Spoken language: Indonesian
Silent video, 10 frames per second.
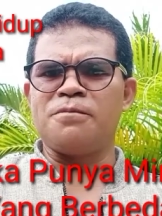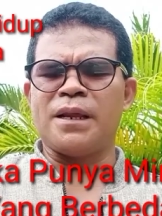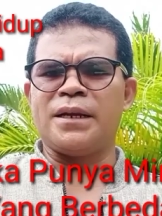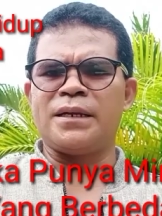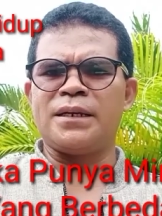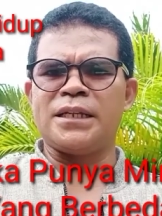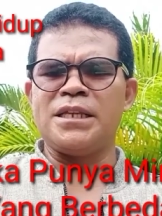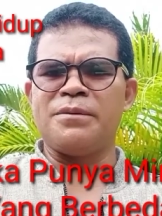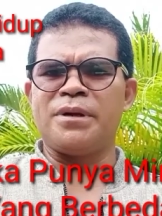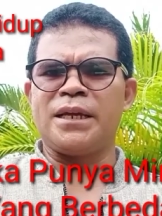Artinya
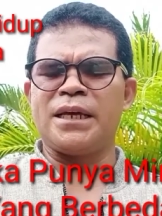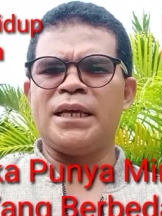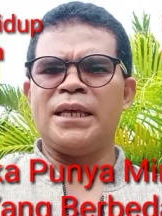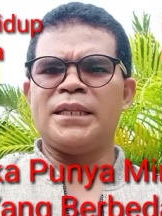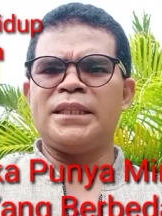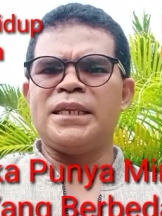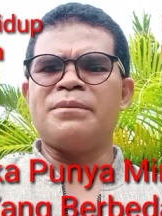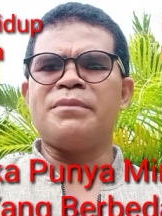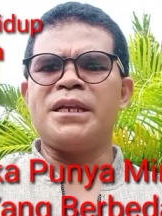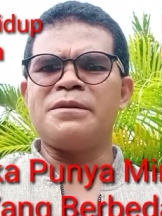mereka tidak
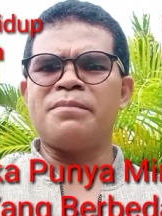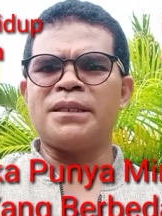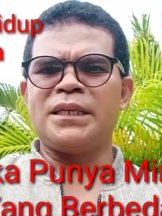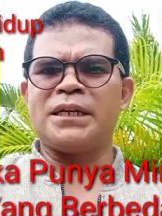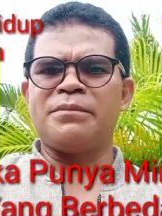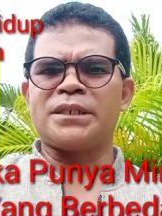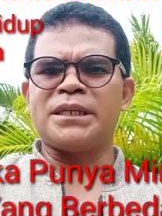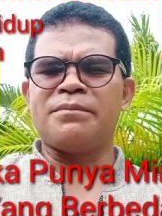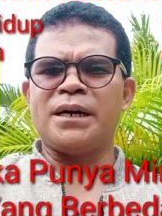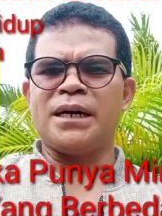menikmati
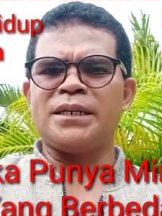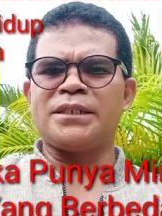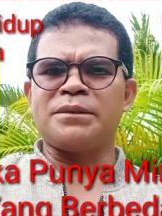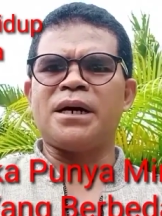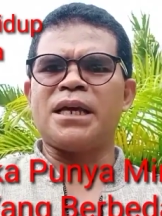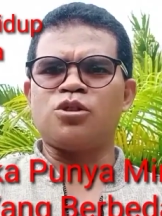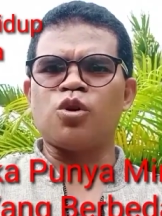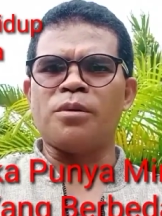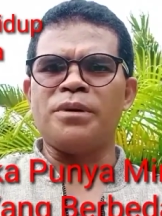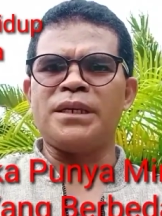kebersamaan sebagai suami
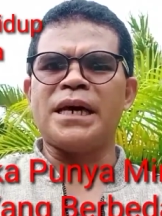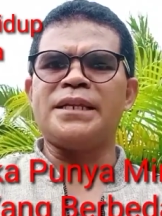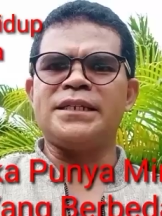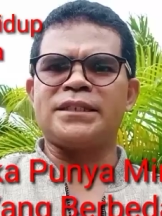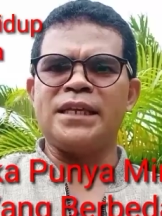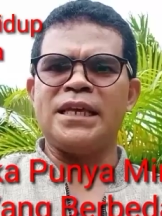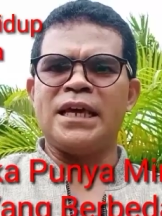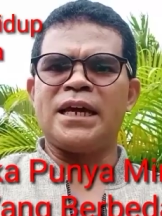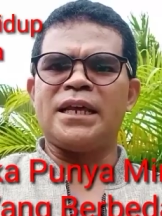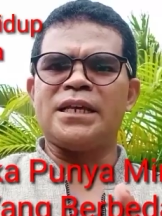dan istri karena
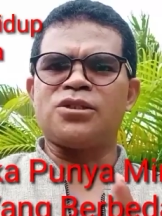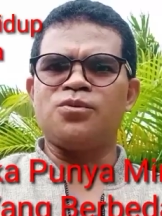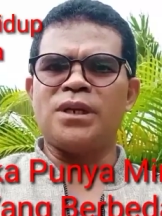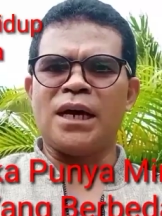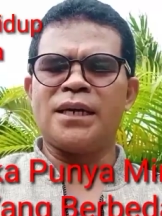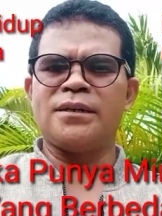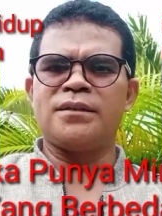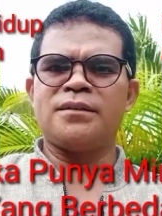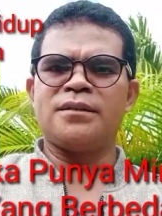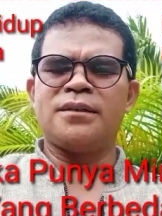sudah
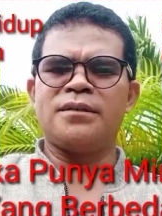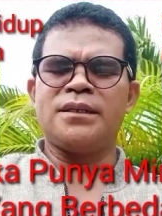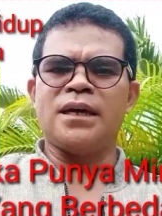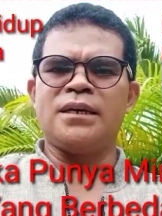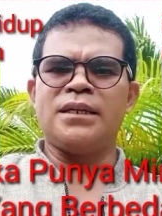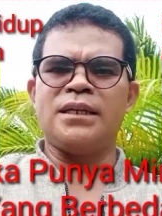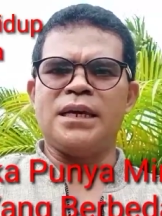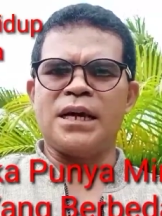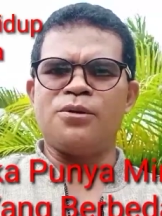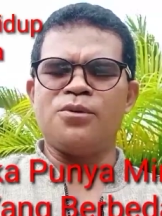ya diganggu,
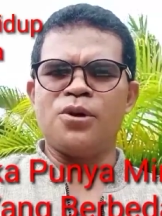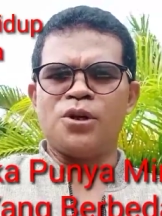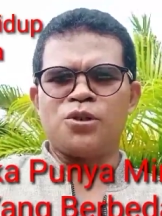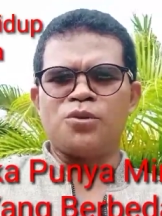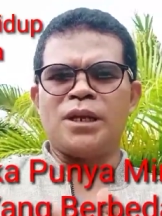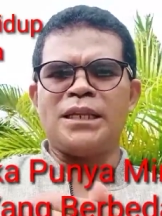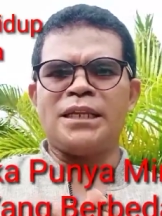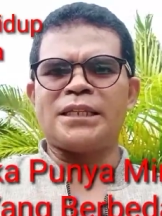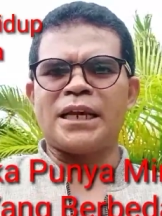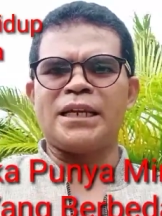sudah ditarik
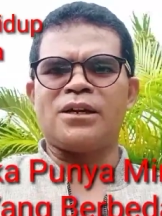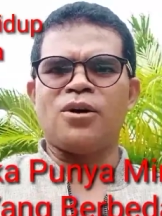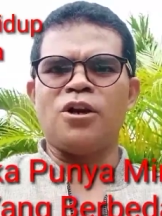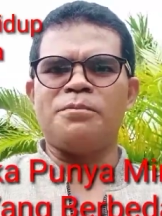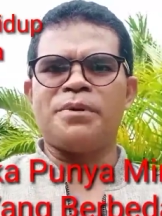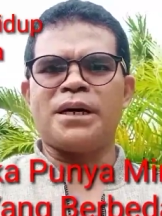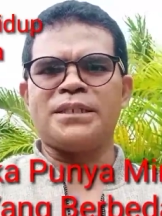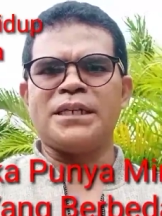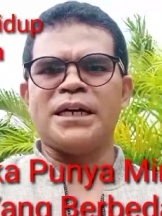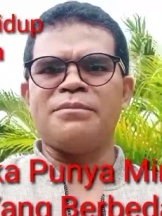oleh pekerjaan
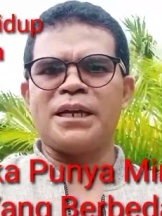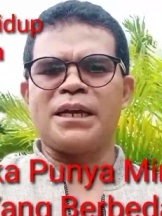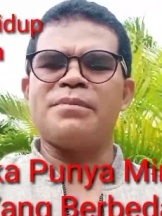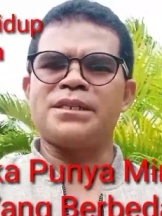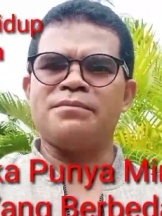mereka masing-masing.